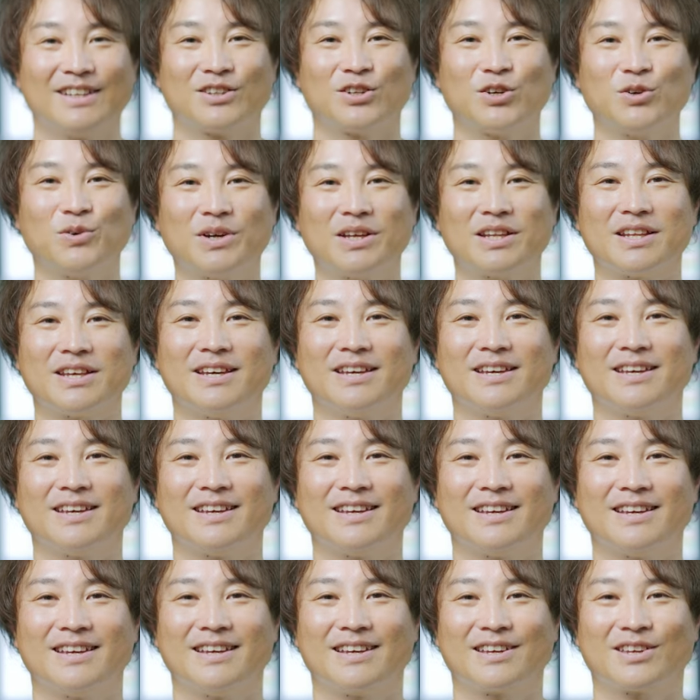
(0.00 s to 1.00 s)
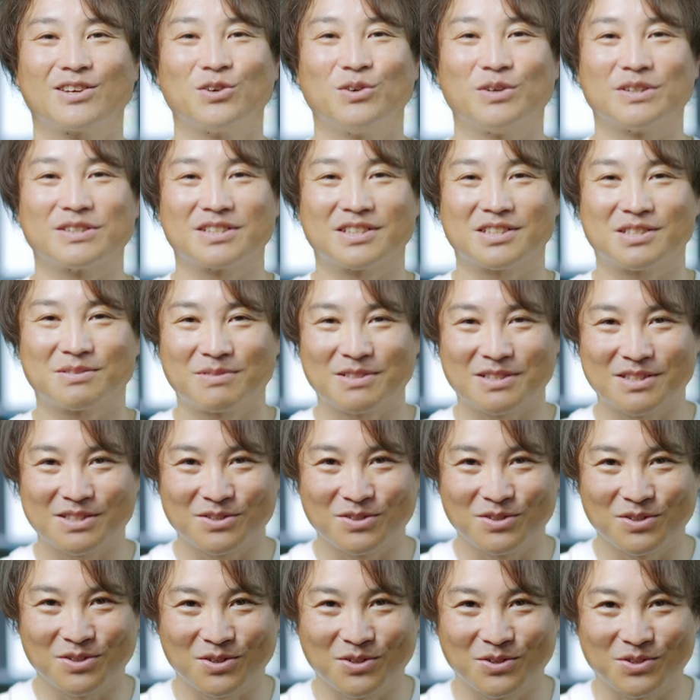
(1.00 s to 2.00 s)
というわけで、えー、今日は久しぶり
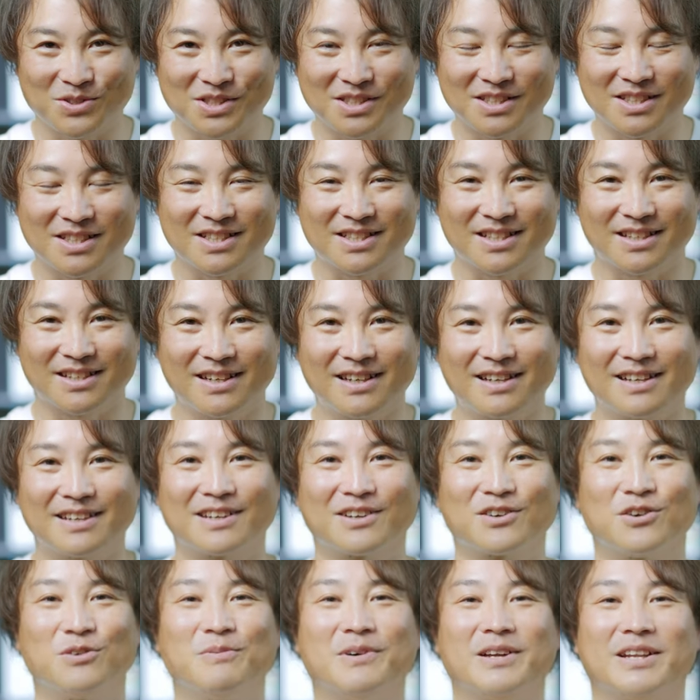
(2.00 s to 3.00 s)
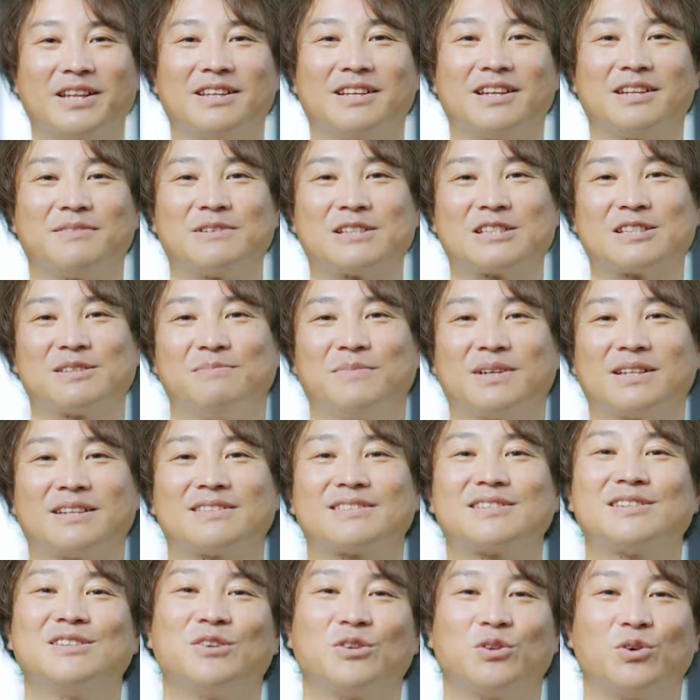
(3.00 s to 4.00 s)
の更新でしたが、えー、ここまでになります。また
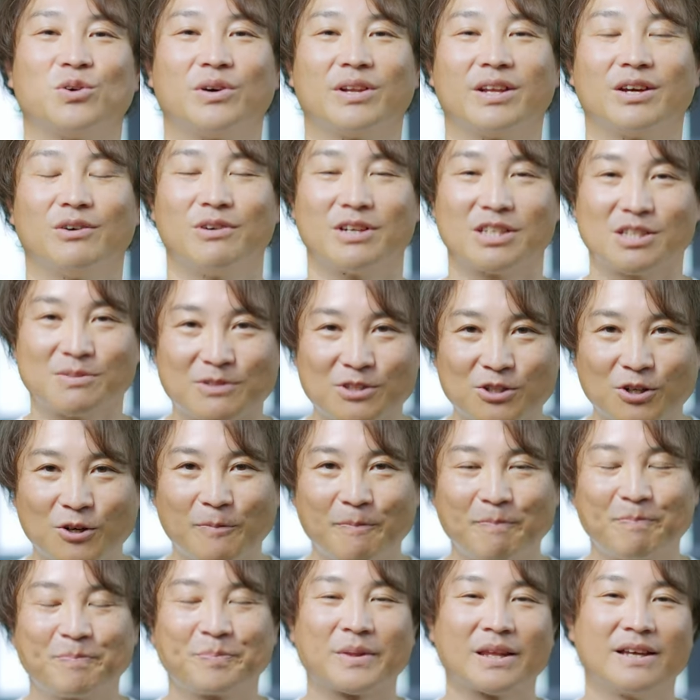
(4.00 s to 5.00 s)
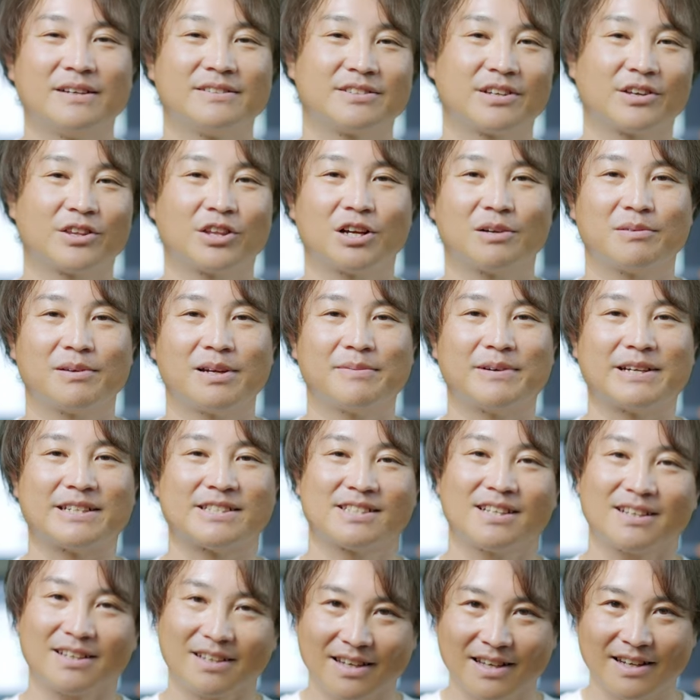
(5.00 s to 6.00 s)
次の動画でお会いしましょう。さよなら、バイバイ。
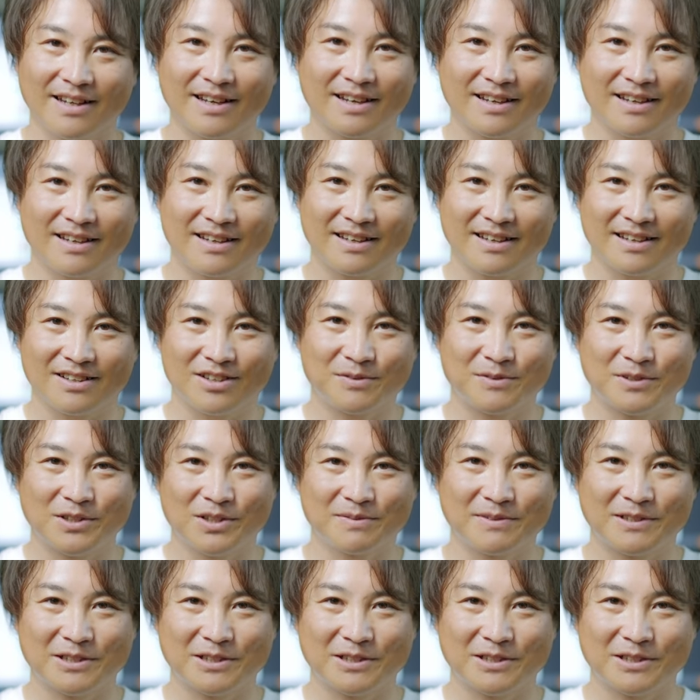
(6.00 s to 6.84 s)
したっけねどうもどう